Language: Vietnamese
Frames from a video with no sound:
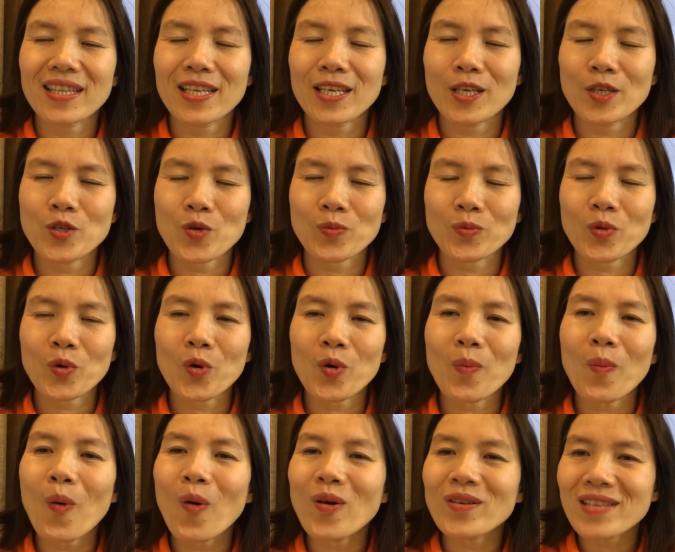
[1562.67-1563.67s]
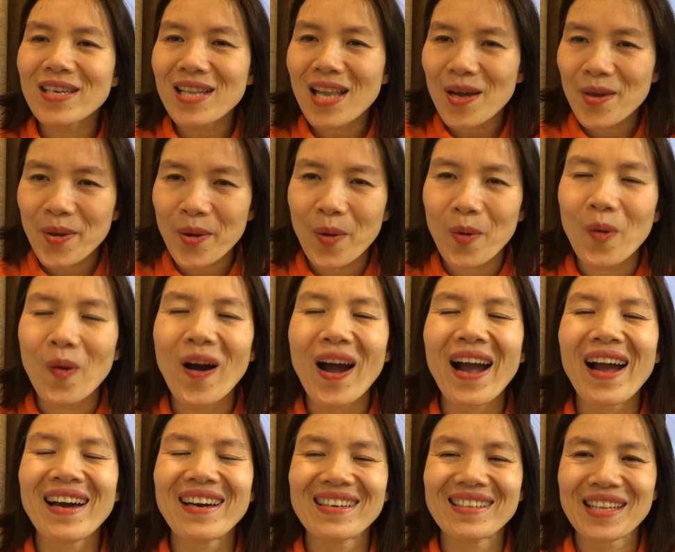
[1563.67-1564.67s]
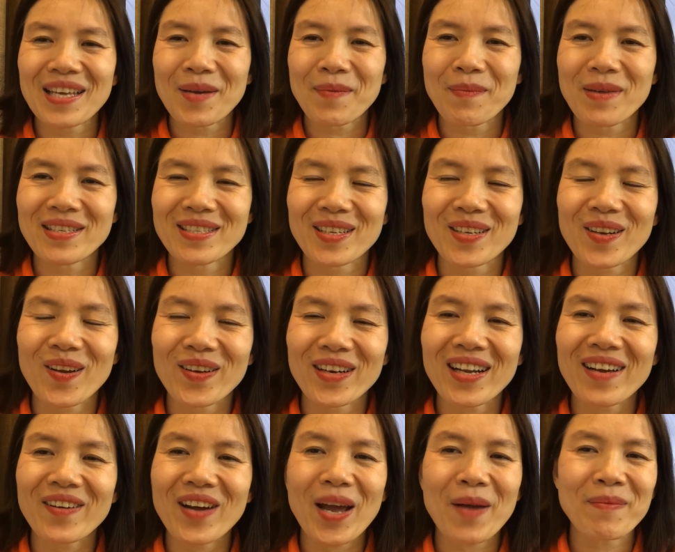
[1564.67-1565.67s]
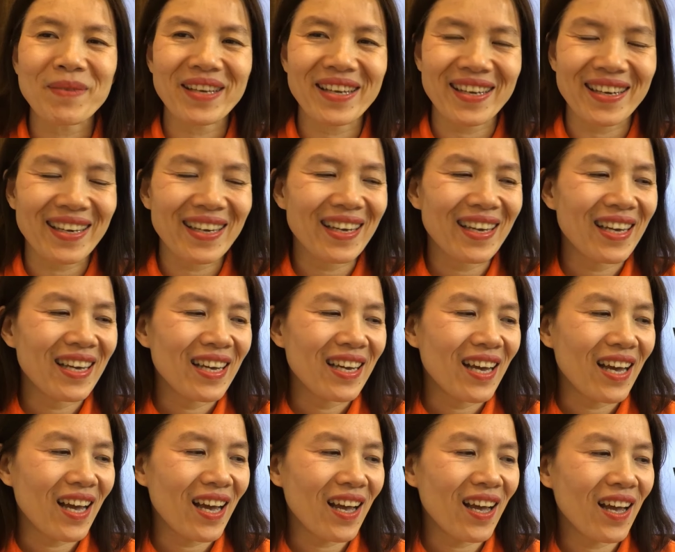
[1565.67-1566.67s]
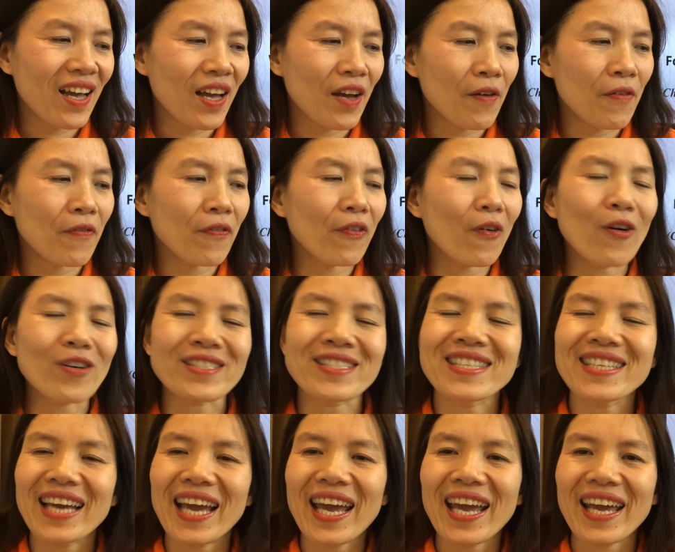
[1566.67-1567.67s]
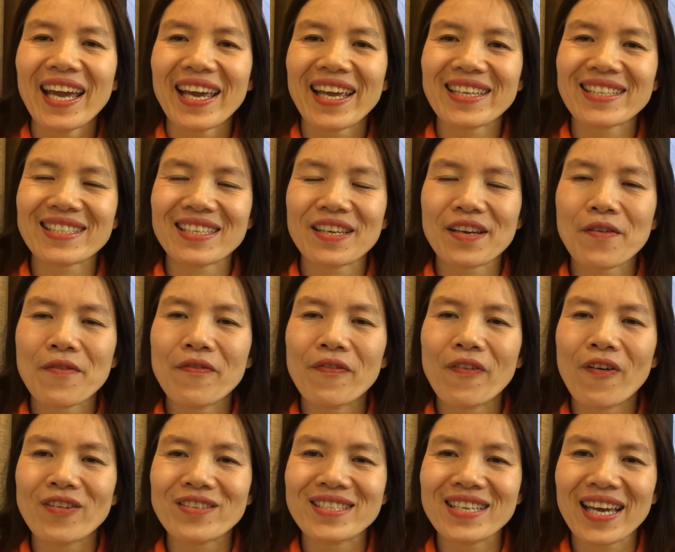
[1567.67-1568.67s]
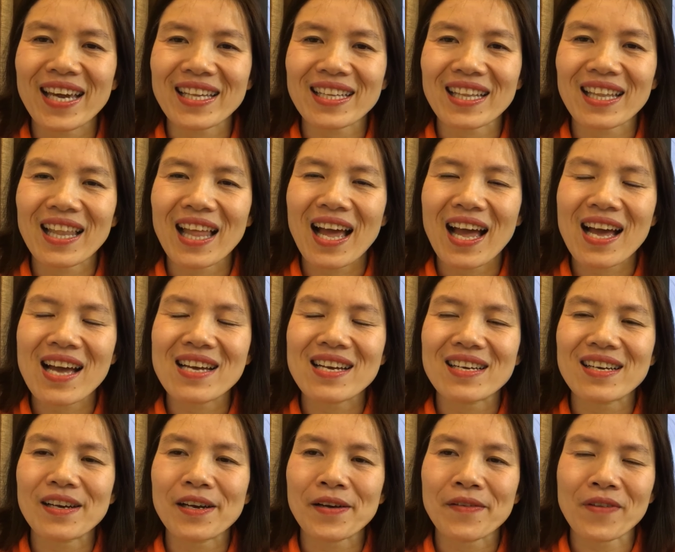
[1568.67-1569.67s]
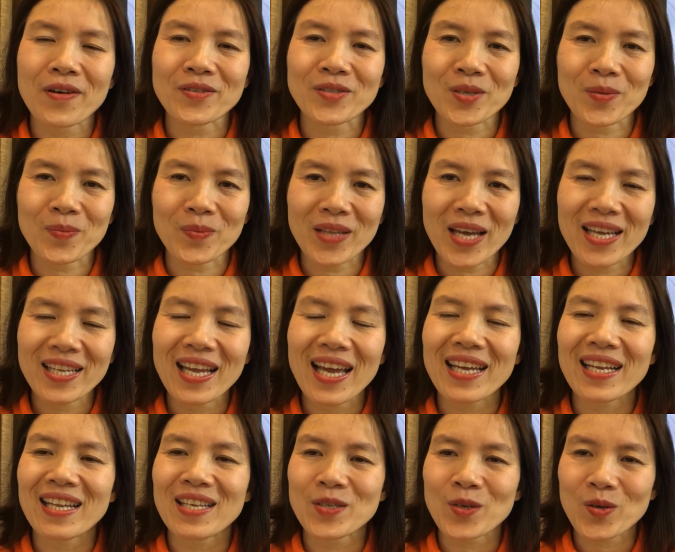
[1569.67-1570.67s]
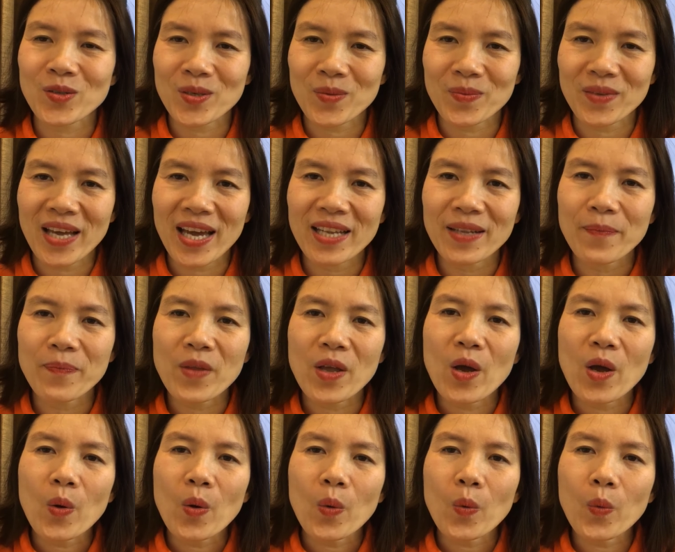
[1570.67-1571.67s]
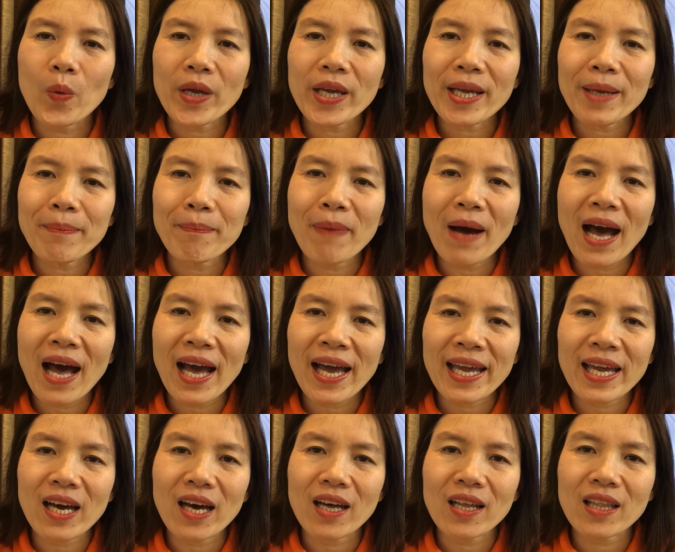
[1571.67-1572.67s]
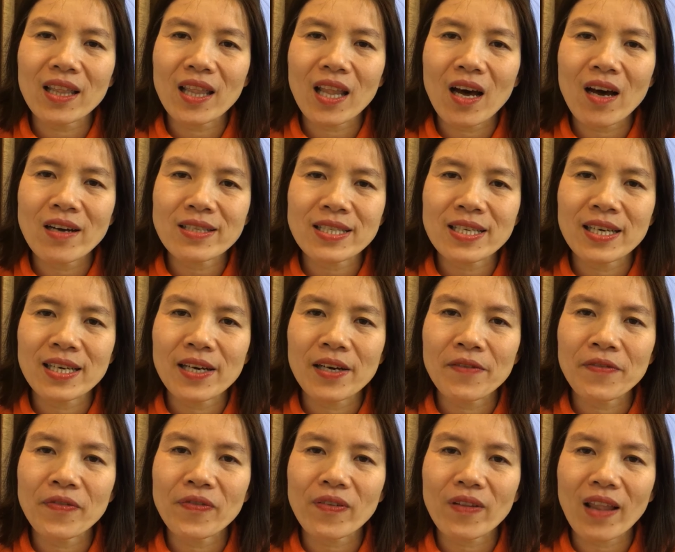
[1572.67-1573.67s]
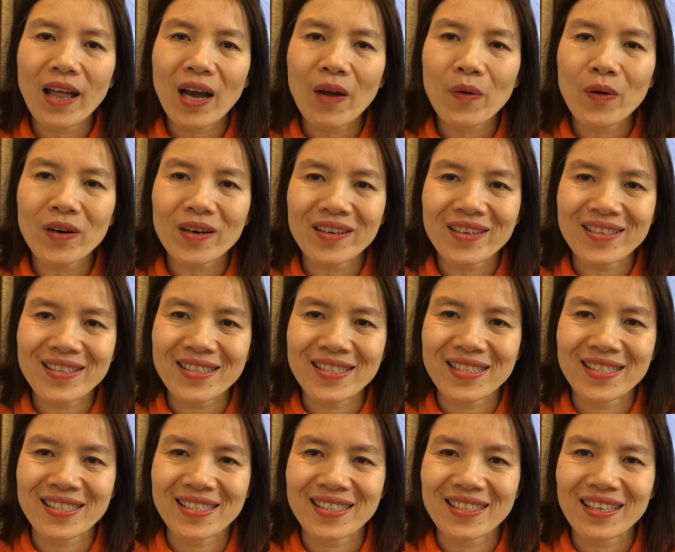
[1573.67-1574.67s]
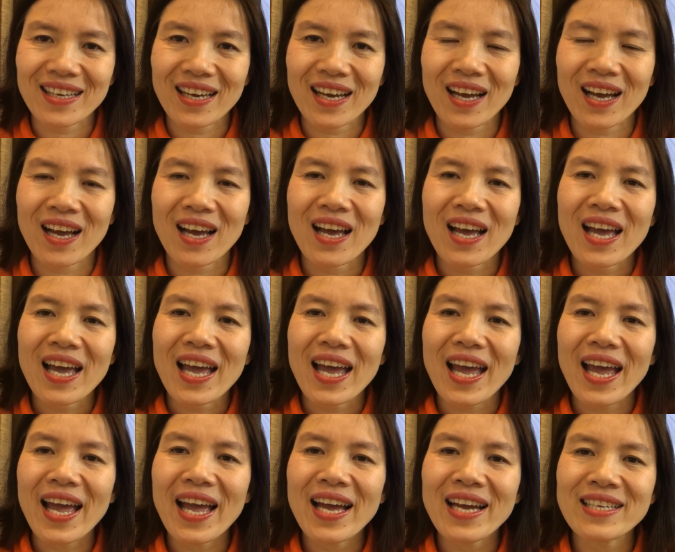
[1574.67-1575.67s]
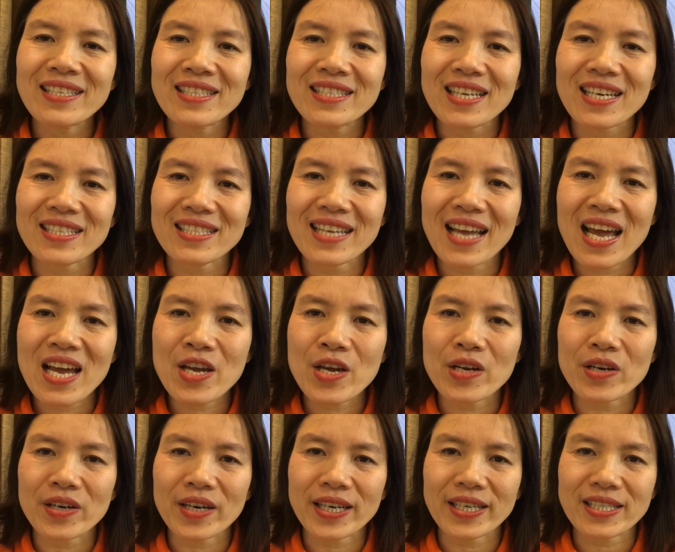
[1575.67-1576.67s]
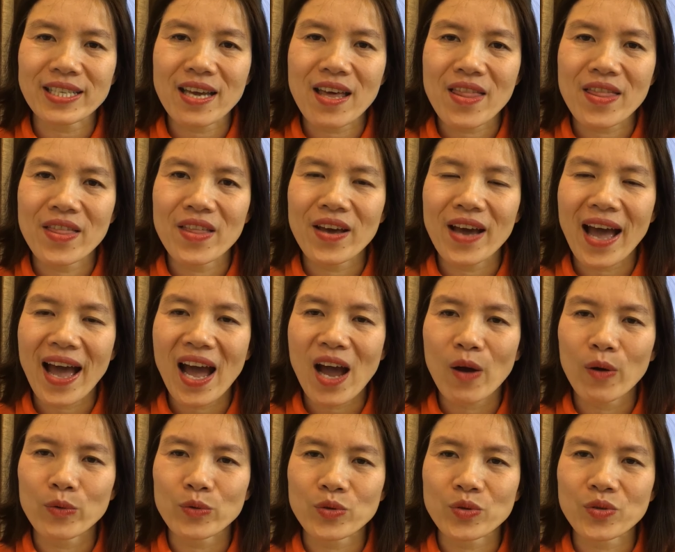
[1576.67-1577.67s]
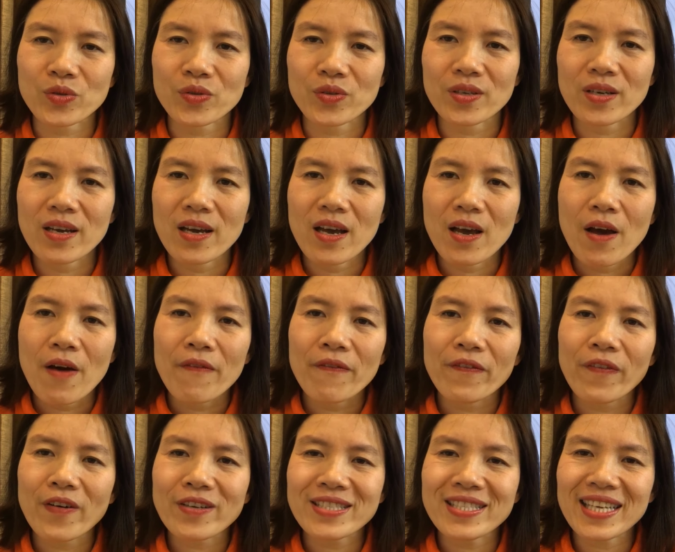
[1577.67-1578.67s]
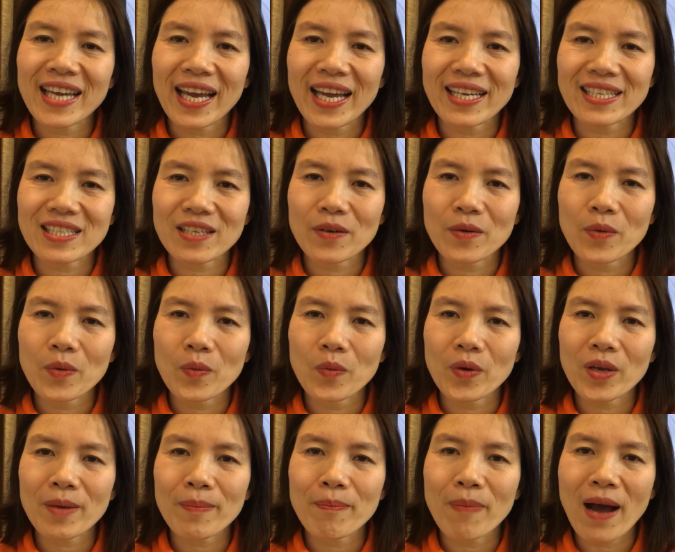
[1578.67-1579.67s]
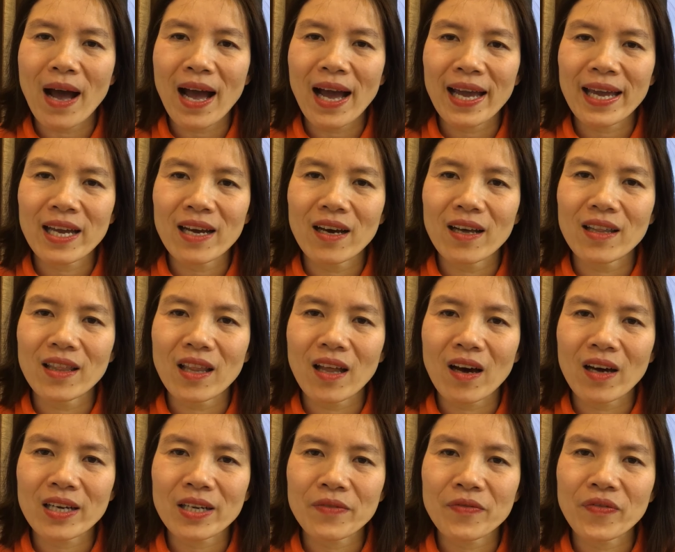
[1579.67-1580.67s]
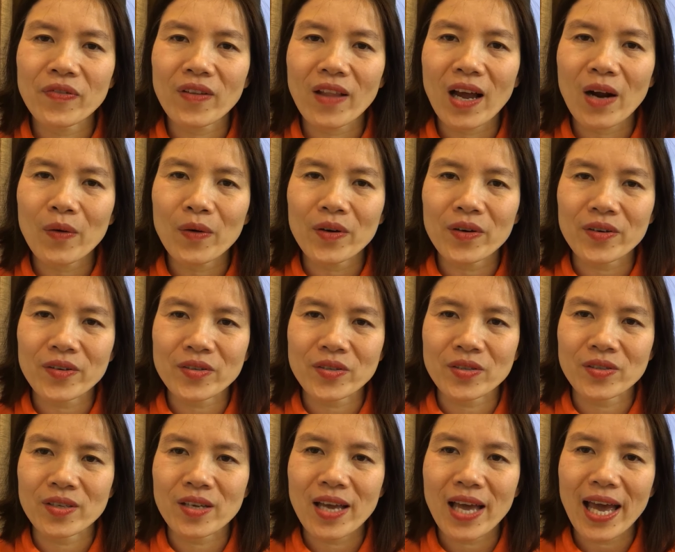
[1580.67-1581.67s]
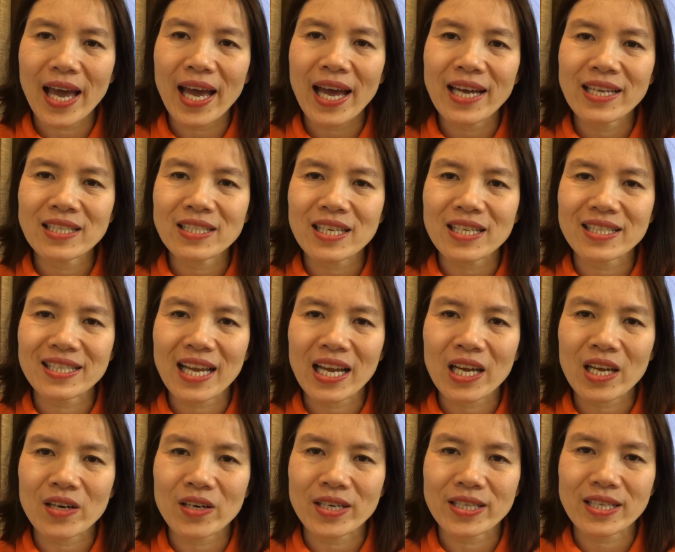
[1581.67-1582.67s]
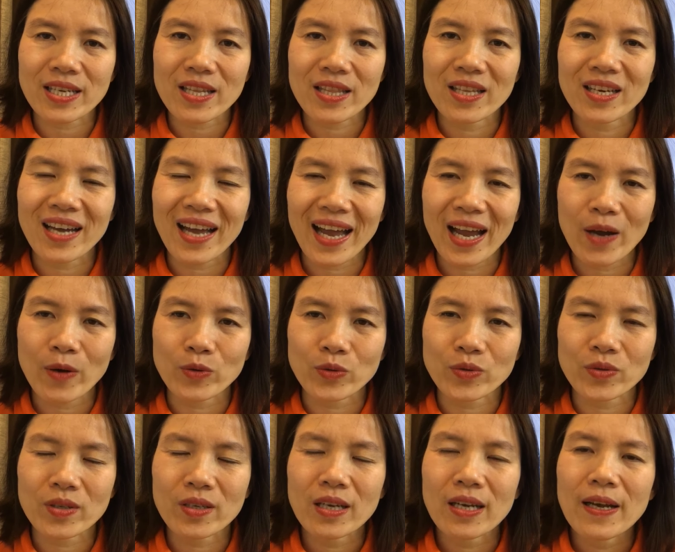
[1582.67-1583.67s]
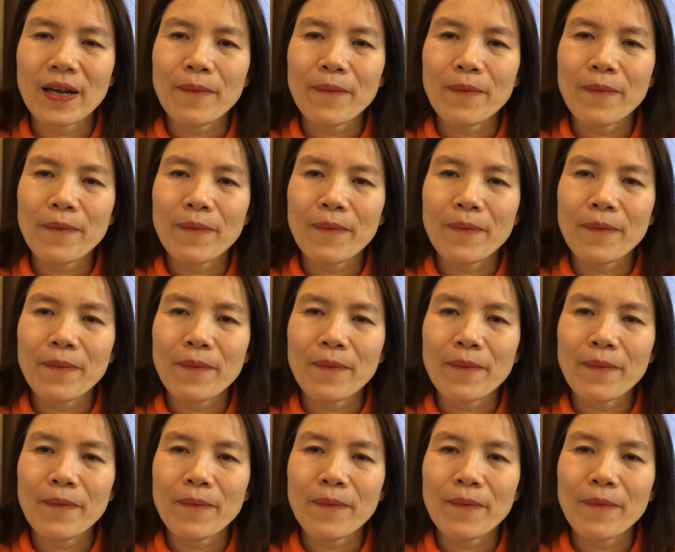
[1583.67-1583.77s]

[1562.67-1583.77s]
thì chúng tôi mua rất là nhiều hoa thì mình sẽ nói nào các em nhỉ? À, uh, for Tết for Tết là à, vào dịp Tết hay là cho dịp Tết. We buy a lot of flowers à, and decorate the house. For Tết we buy a lot of flowers and decorate the house.